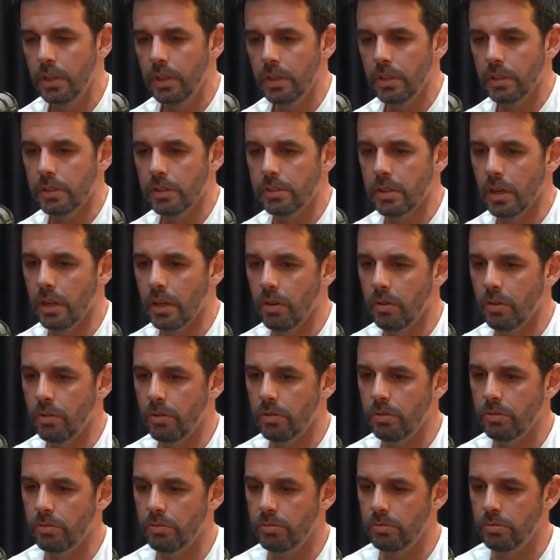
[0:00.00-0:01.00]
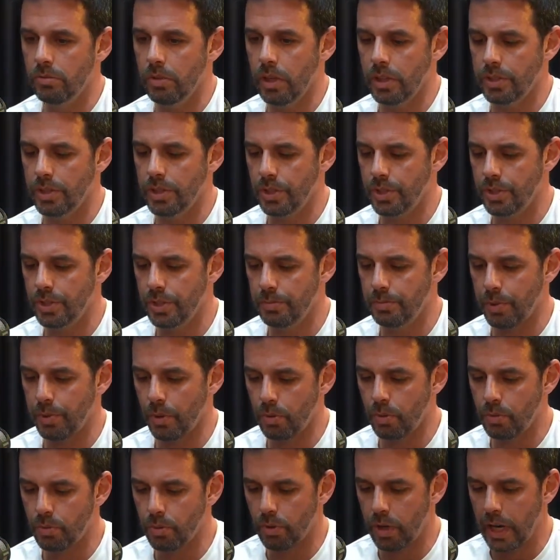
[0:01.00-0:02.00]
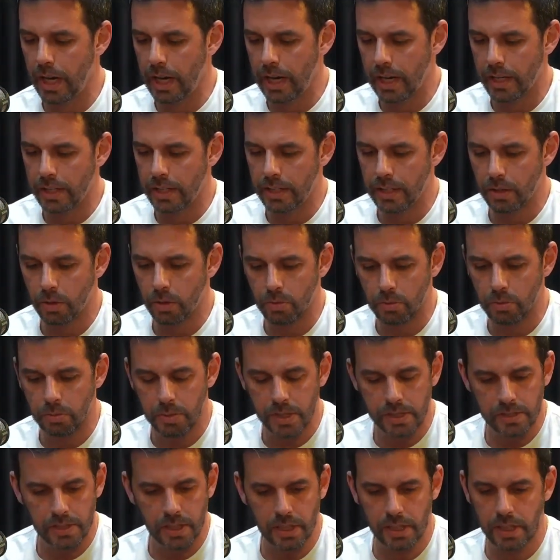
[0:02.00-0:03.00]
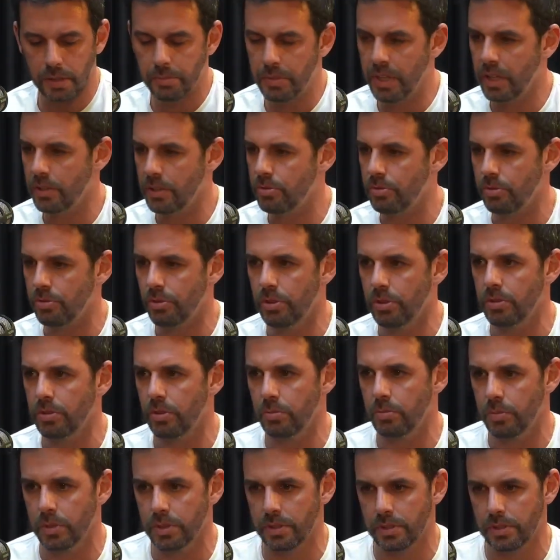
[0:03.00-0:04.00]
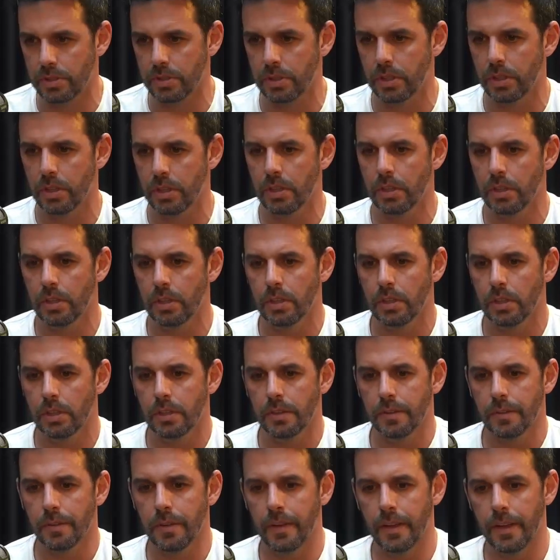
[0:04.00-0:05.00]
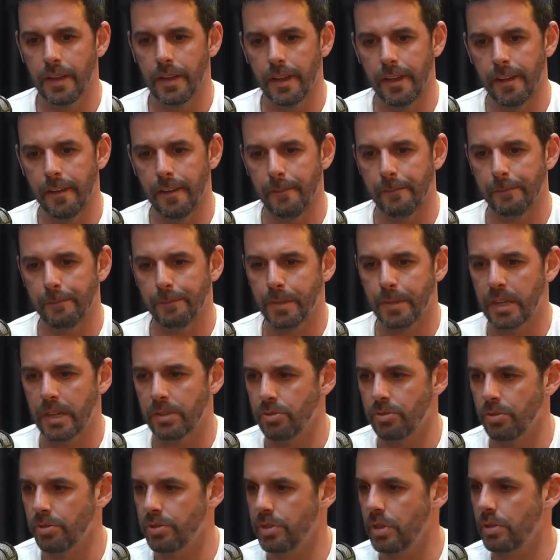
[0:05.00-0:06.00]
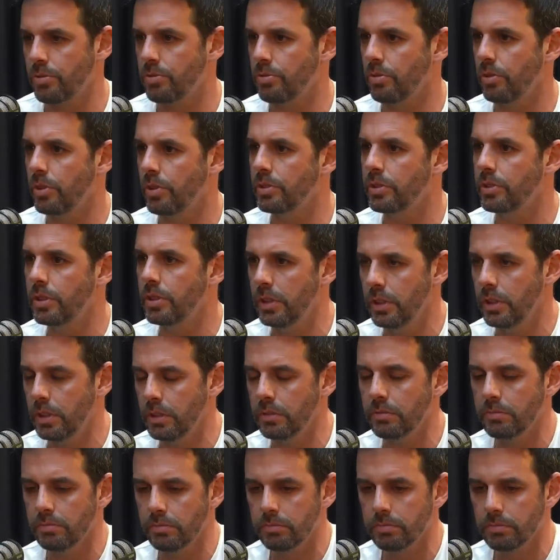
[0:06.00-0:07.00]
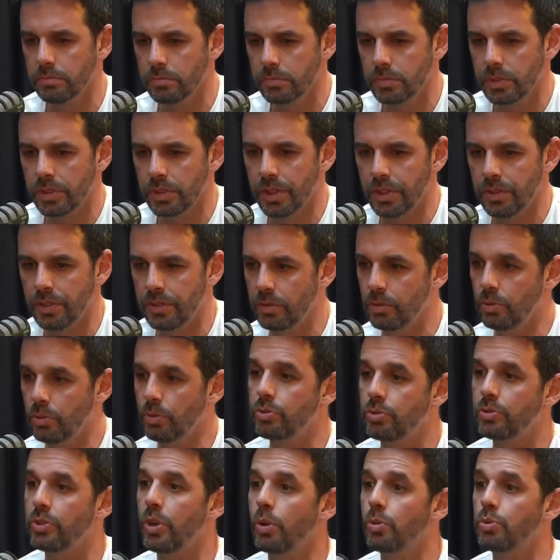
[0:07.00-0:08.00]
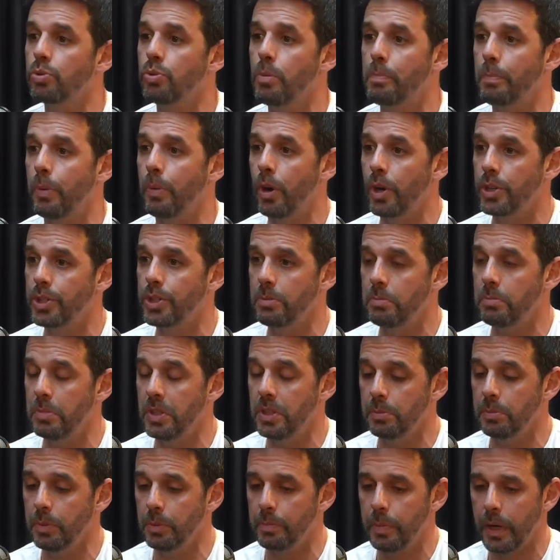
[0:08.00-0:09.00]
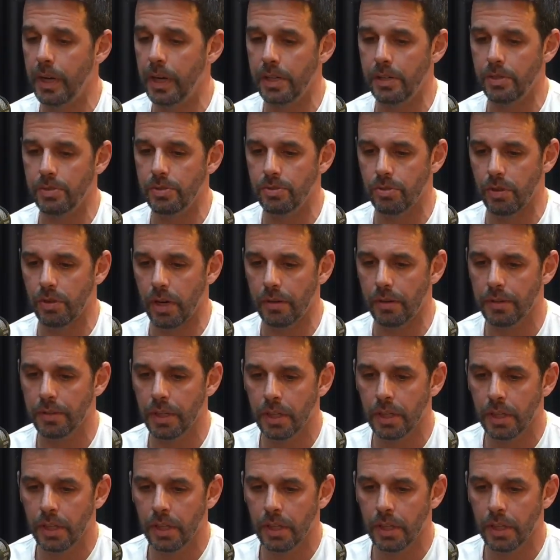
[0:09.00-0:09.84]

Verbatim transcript: Então, a gente procurar aí algumas agremiações, algumas é, associações que, que nos dê o suporte mínimo para isso, né?